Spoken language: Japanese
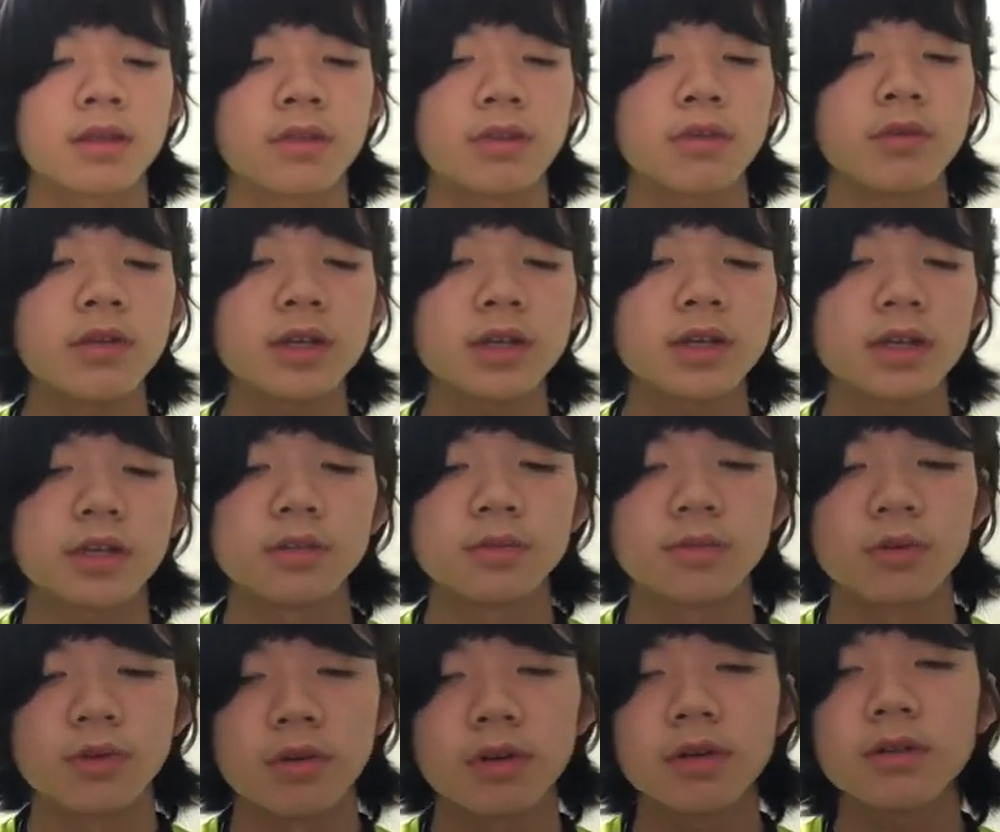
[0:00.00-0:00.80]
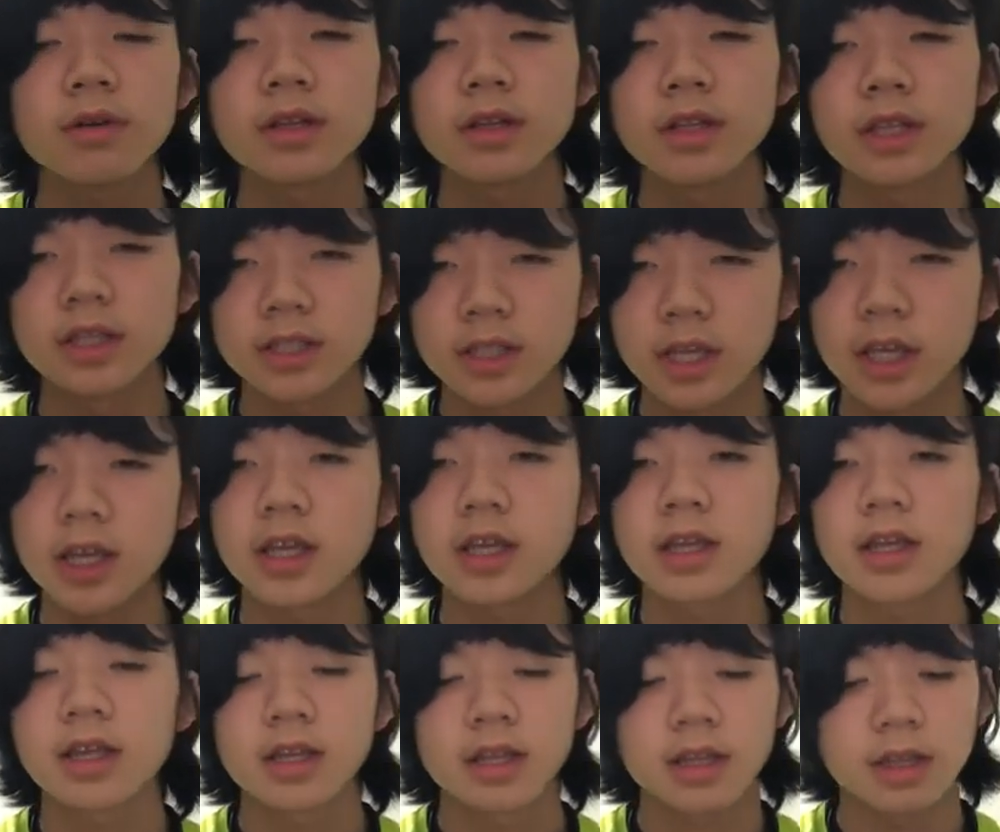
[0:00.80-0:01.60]
とにかくもうこれはデザイン
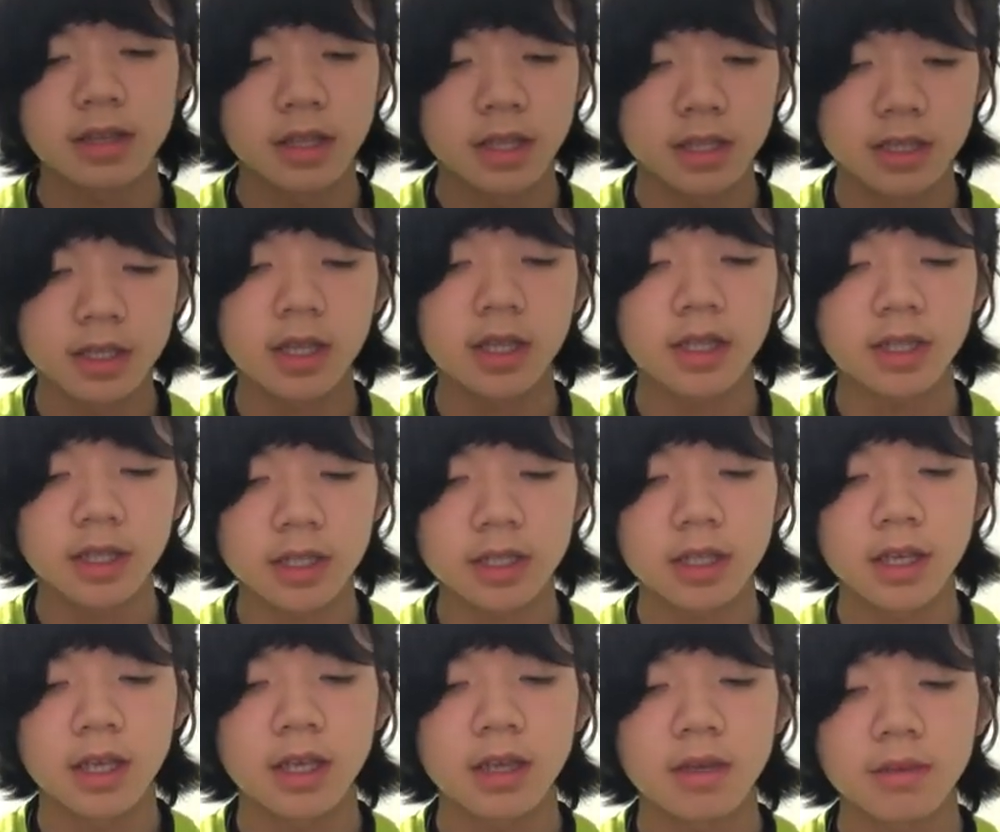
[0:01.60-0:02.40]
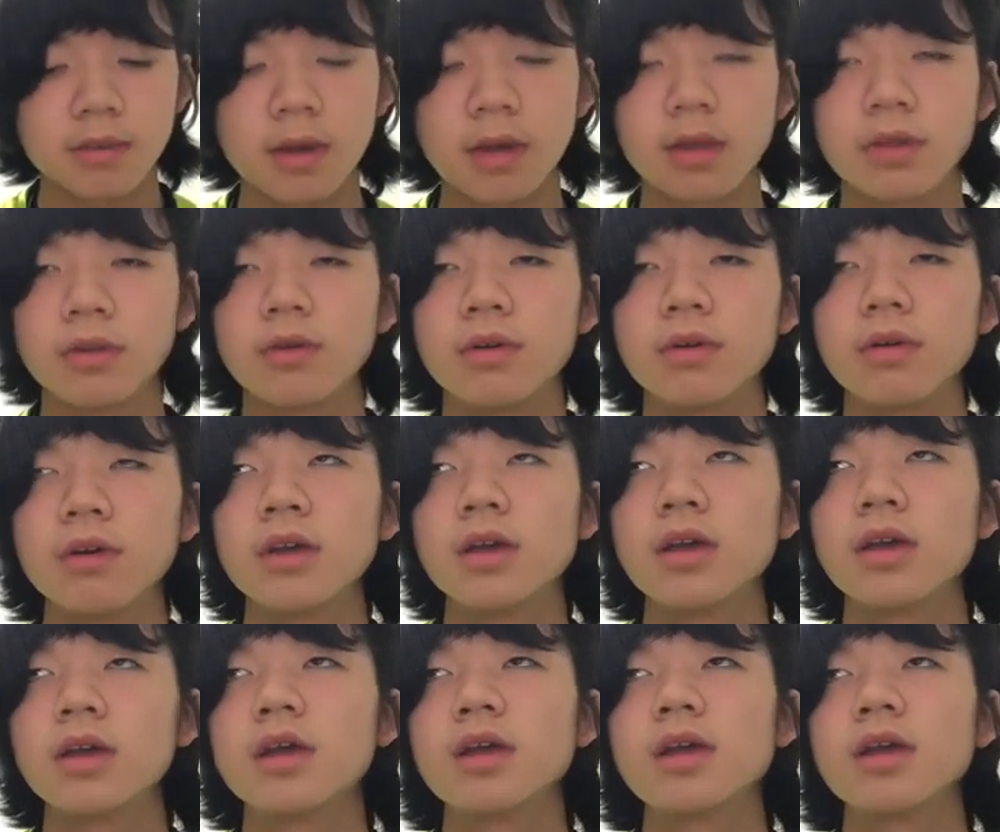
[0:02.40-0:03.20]
デザインデザインまああの
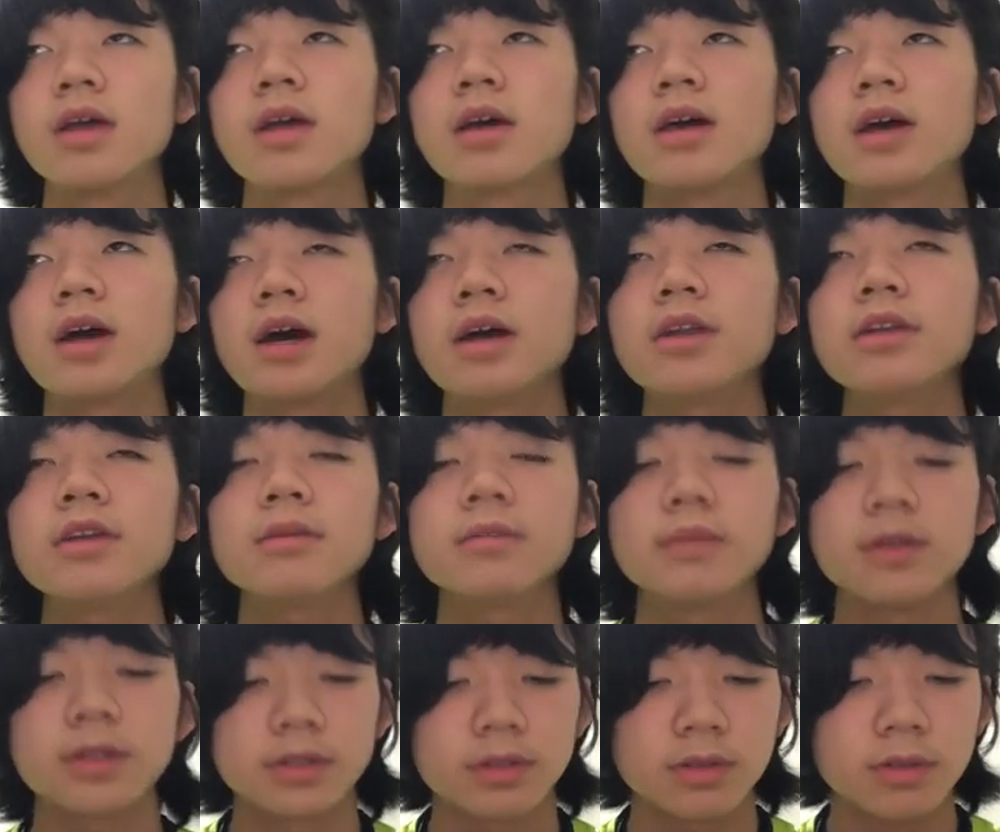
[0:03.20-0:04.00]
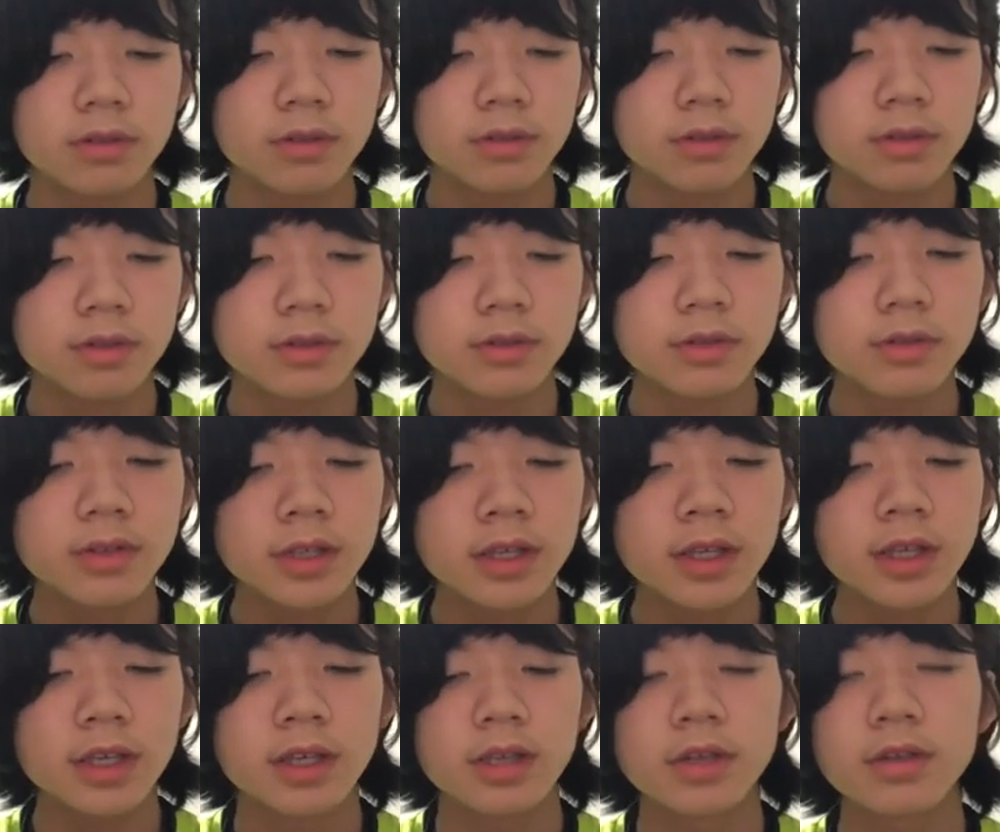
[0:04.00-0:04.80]
ある意味そのその
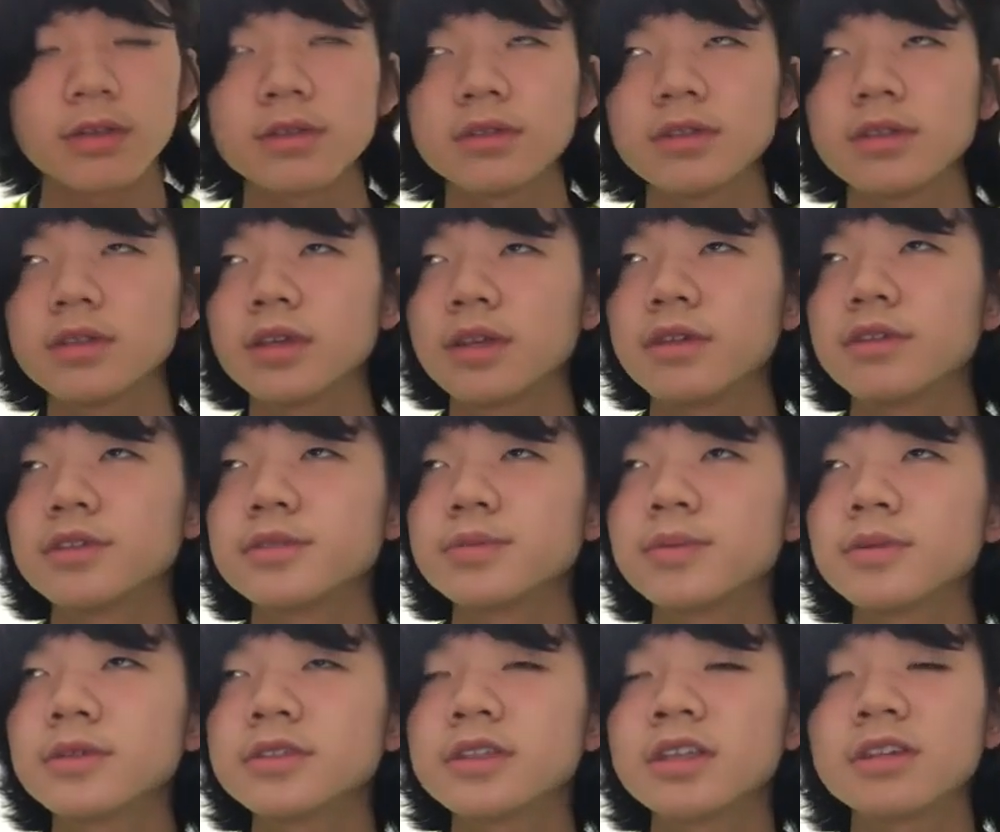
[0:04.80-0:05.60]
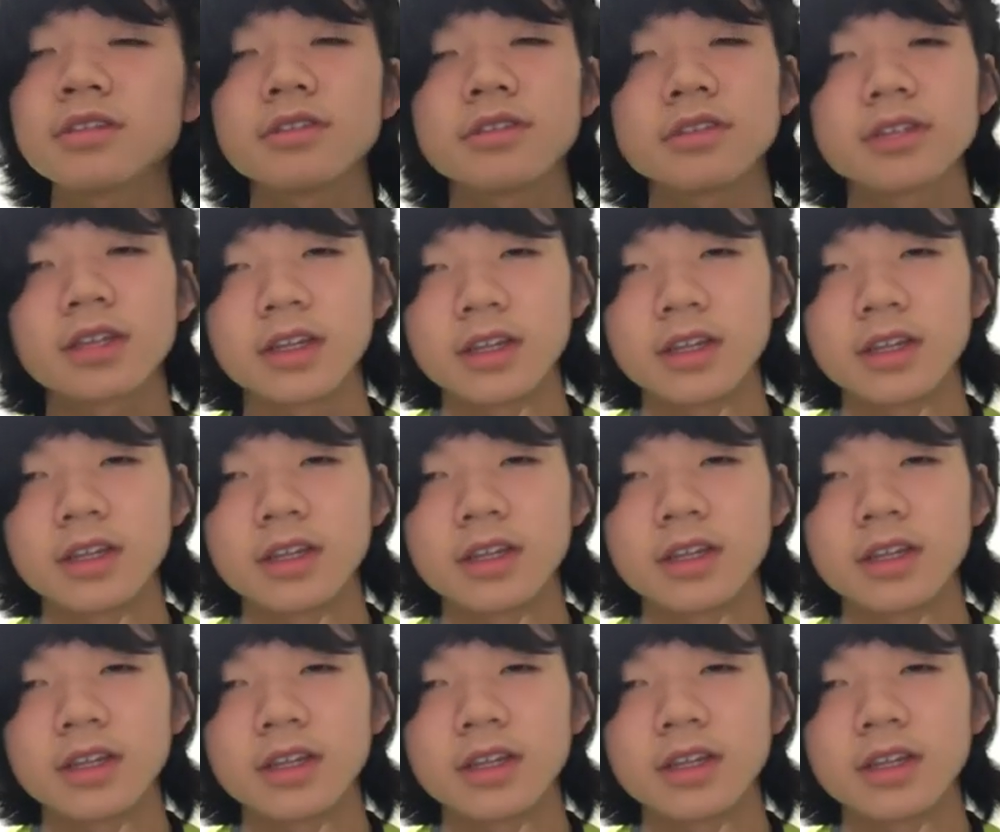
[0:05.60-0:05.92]
日今日あのスポーツタクトさん